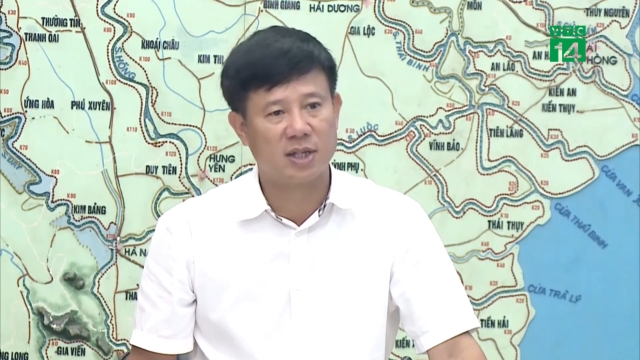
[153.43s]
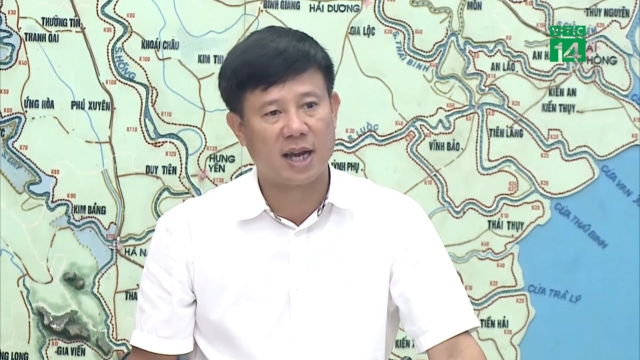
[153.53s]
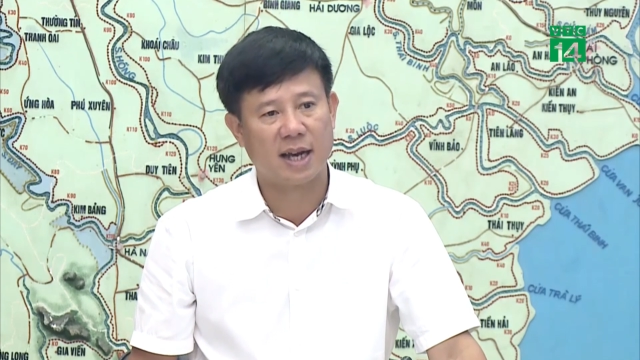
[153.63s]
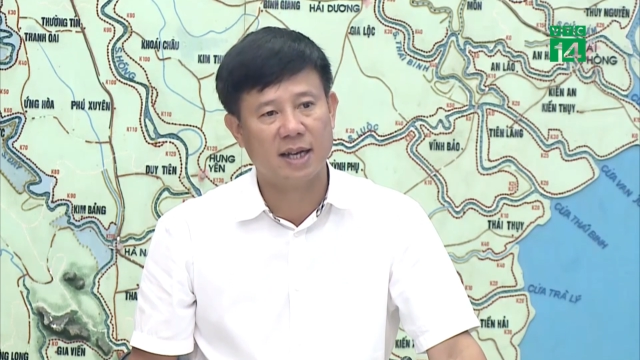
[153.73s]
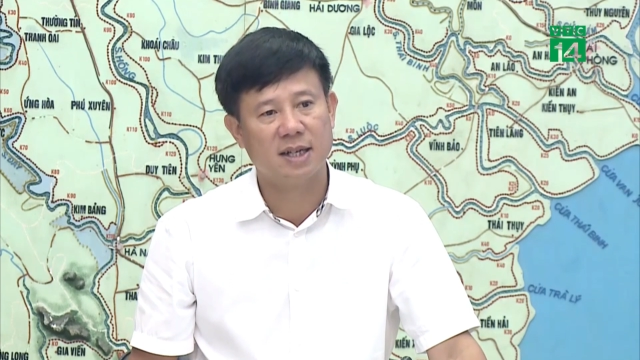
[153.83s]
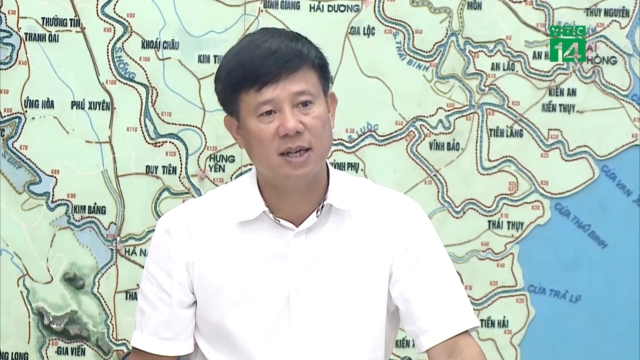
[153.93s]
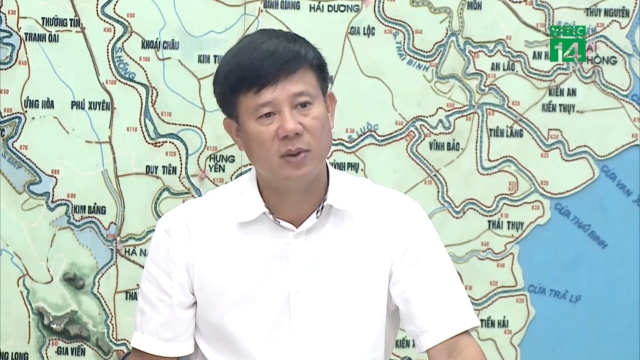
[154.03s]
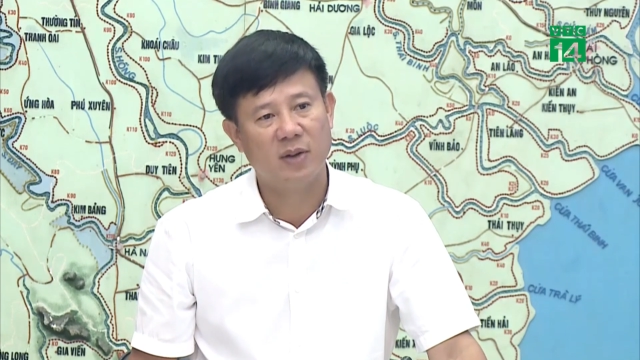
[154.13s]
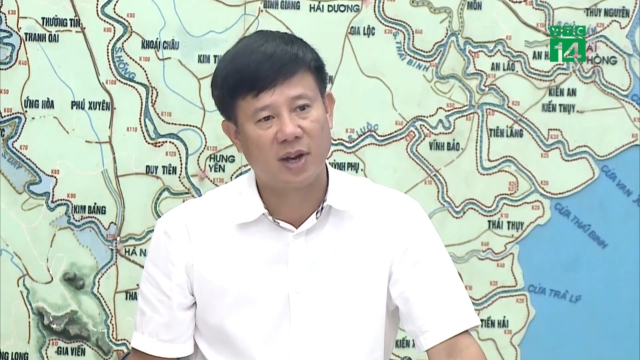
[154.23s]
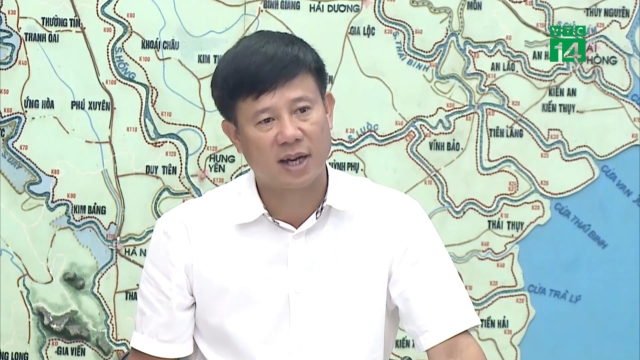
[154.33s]
Thủy sản hết
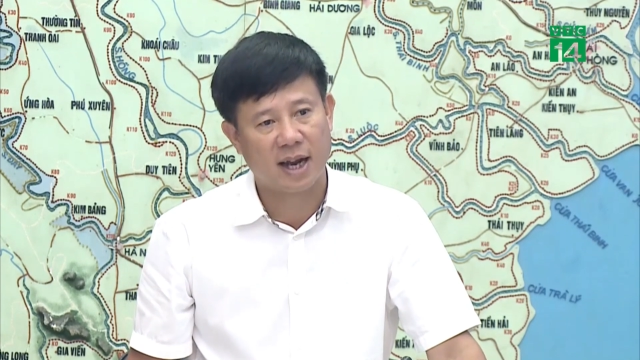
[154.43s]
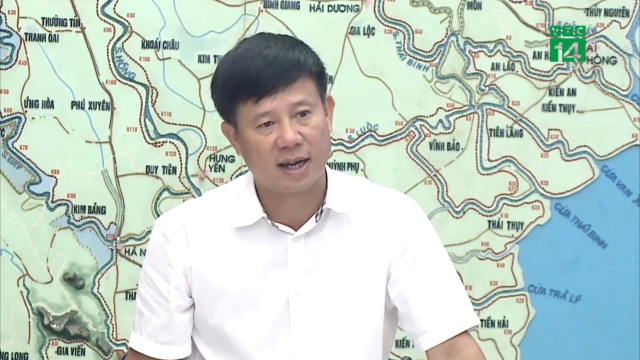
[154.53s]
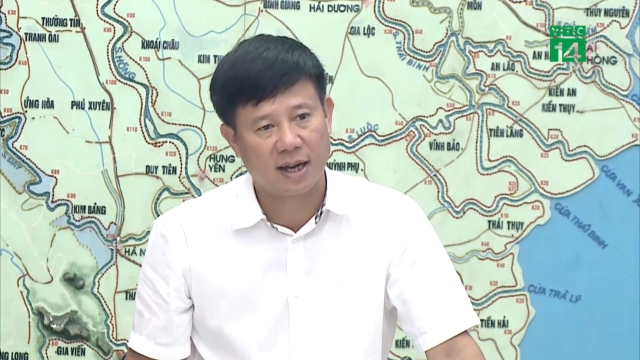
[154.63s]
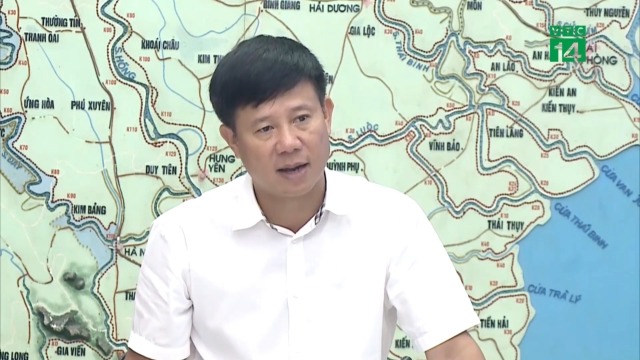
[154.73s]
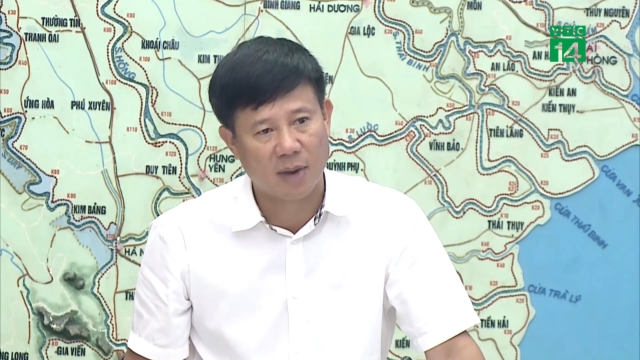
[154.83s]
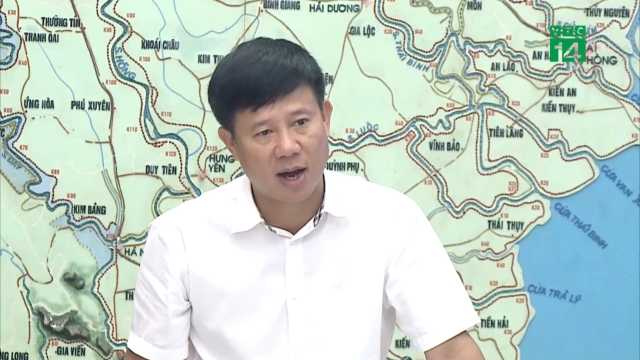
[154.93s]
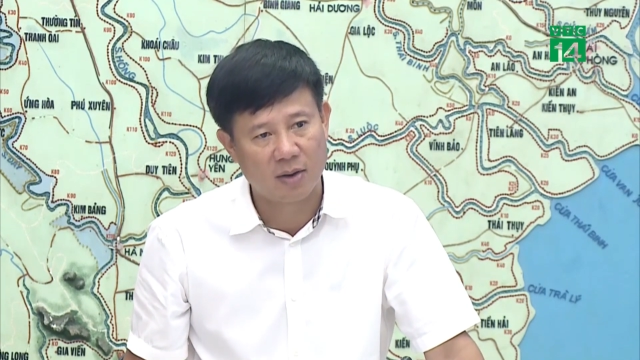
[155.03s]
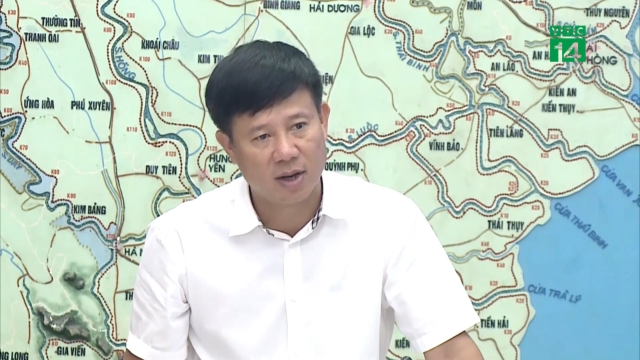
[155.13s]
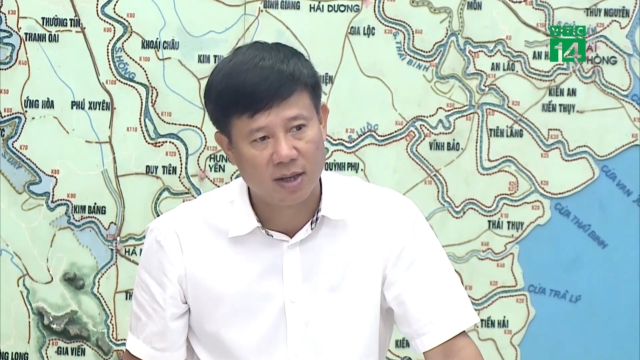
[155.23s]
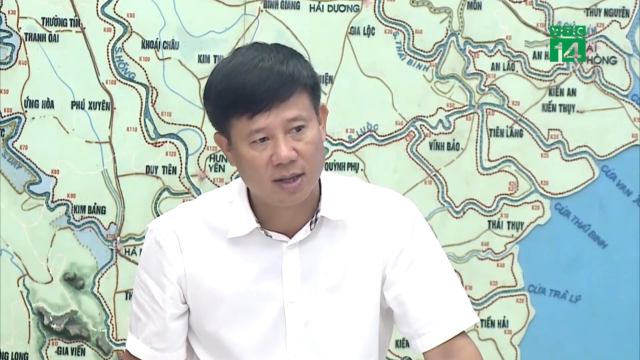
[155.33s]
sức lưu ý việc này để cảnh
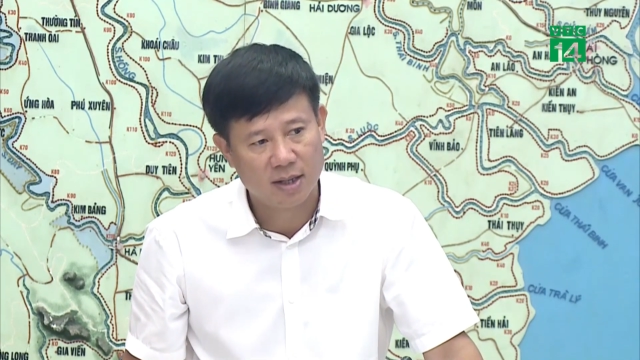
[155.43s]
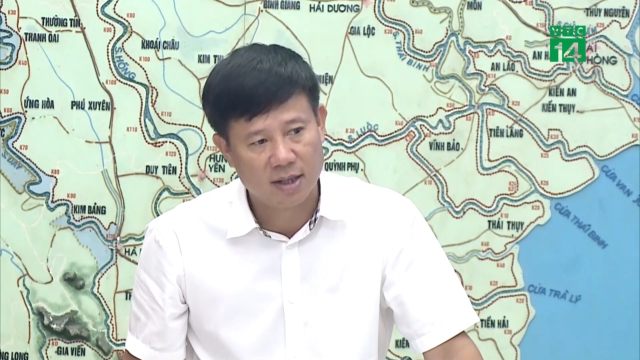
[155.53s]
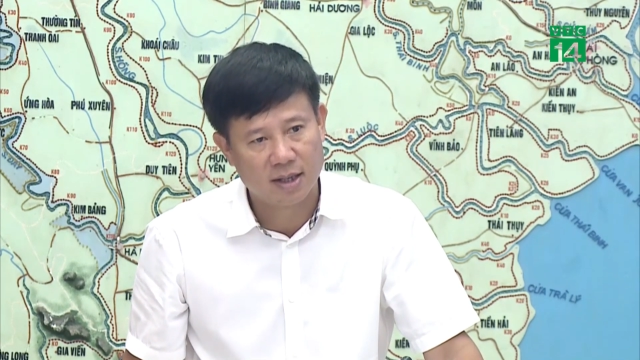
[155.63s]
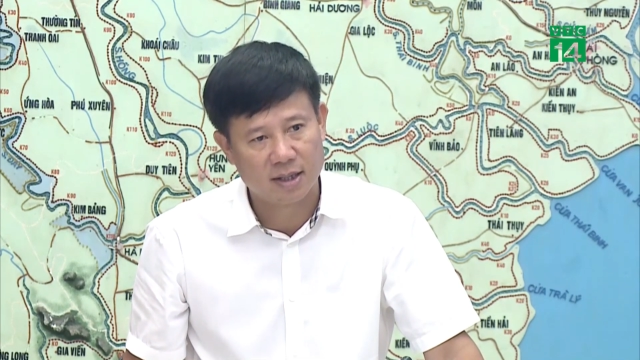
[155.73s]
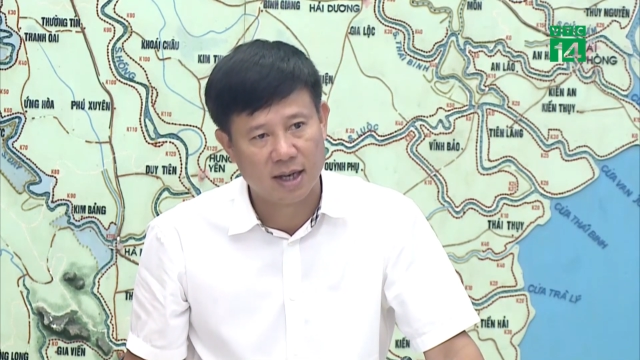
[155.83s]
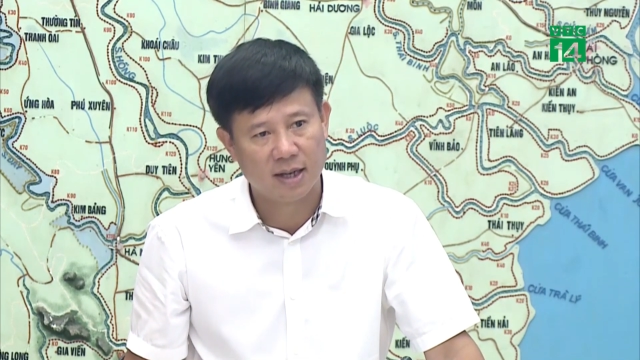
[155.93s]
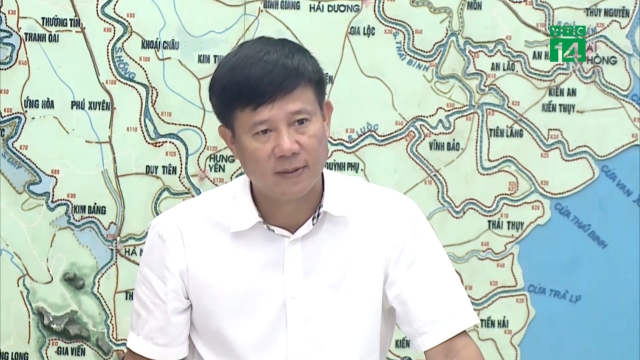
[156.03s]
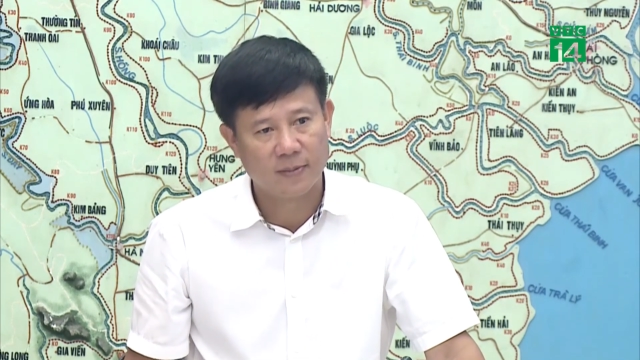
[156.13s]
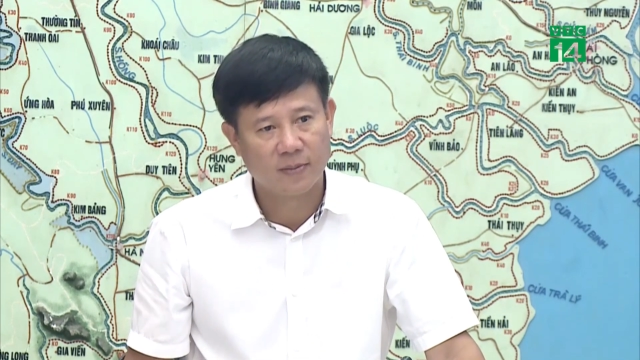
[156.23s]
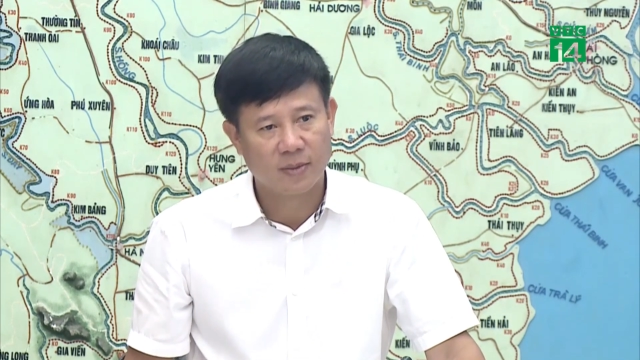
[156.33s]
báo người dân.